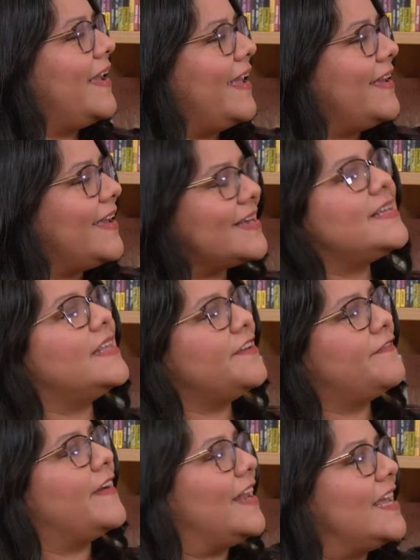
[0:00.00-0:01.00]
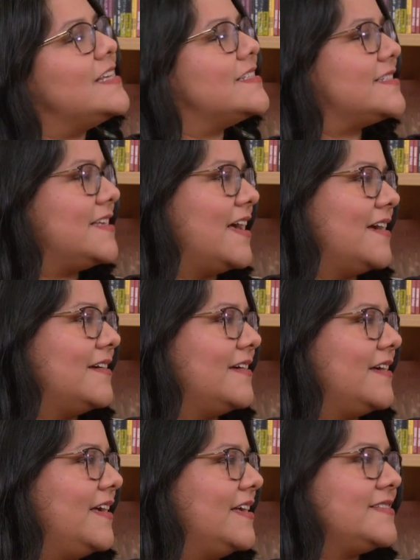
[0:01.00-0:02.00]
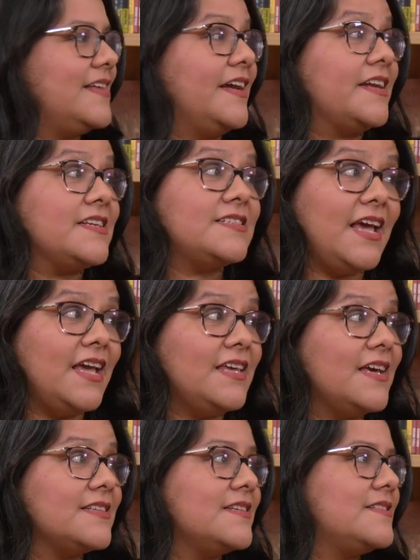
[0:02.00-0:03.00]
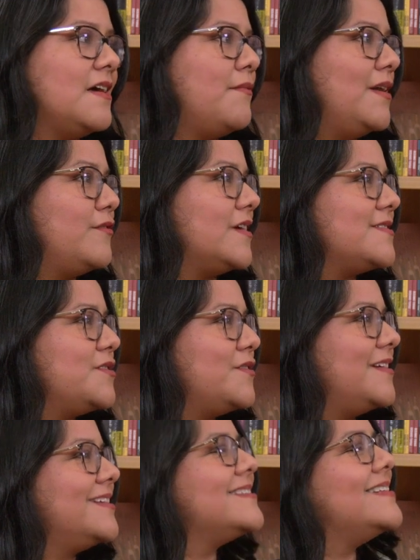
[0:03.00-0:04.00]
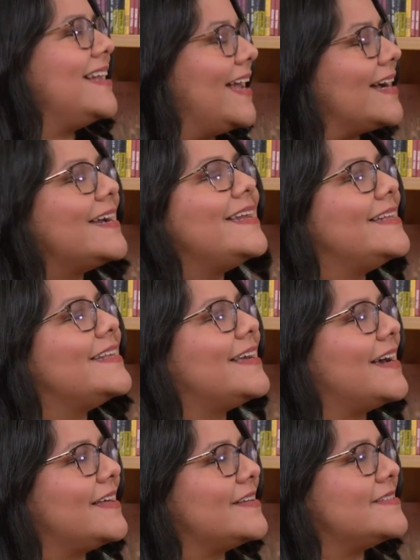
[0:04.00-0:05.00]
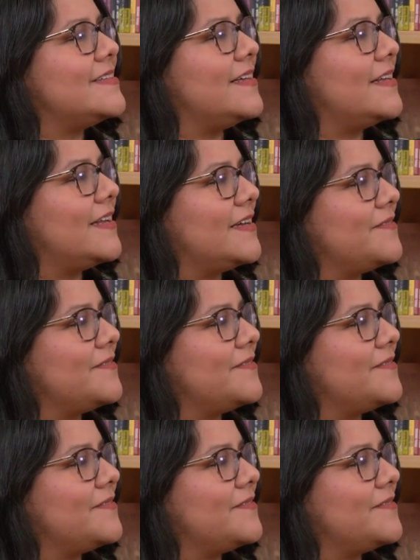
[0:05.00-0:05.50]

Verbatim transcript: ¿En qué se diferencia estas reseñas, estas valoraciones de la crítica de cine?